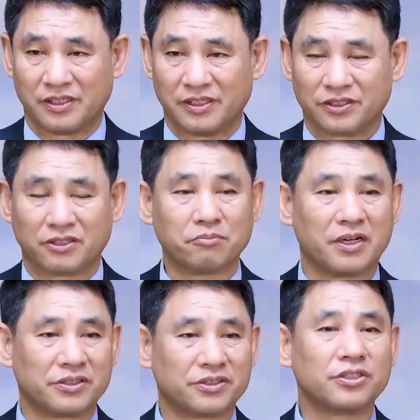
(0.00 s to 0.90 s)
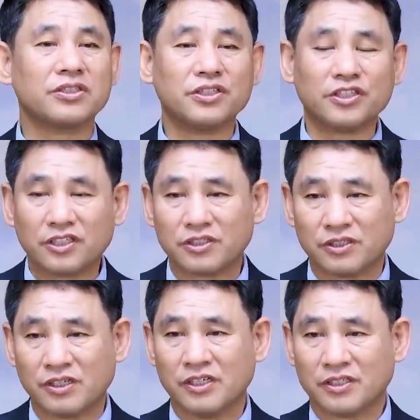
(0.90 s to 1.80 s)
정말 성경의
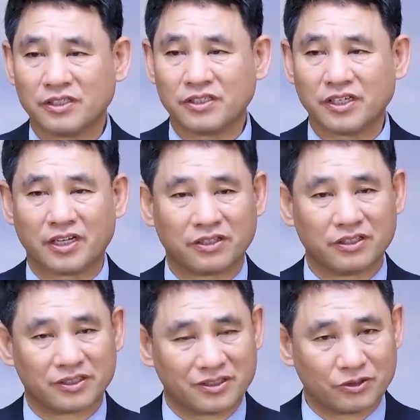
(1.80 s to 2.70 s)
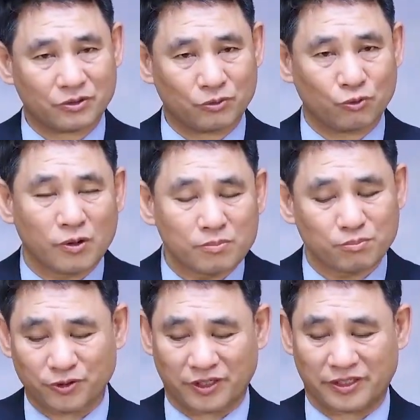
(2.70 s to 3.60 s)
그
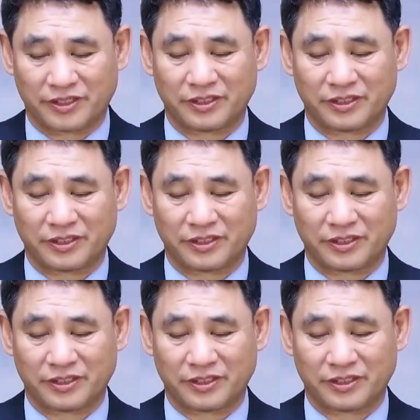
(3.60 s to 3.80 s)
원본을